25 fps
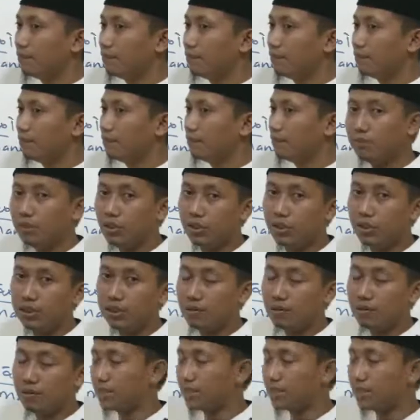Dan beliau
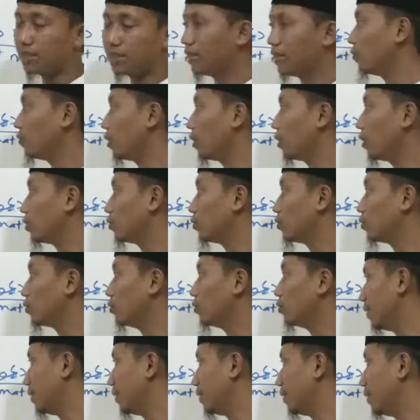tidak menceritakan
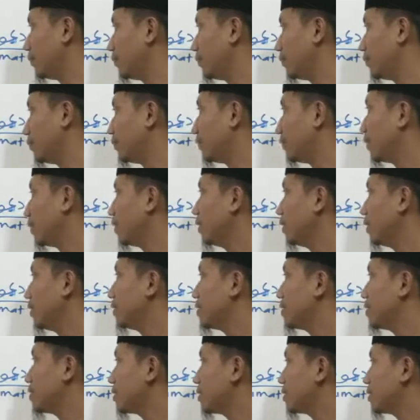waktunya.
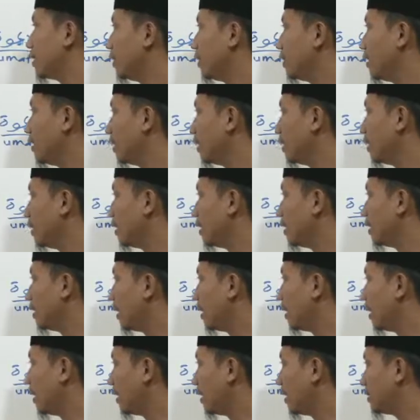Sehingga
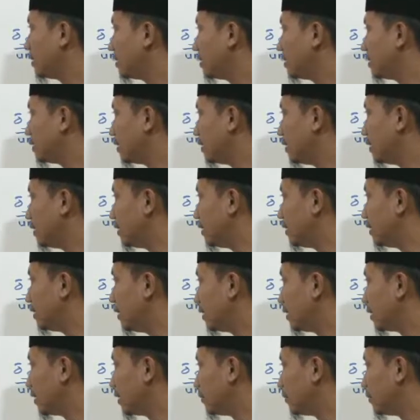hadis
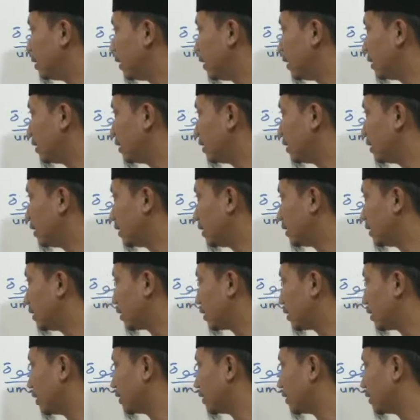ini kembali kita
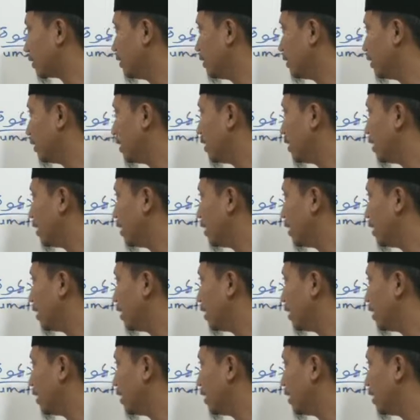tekankan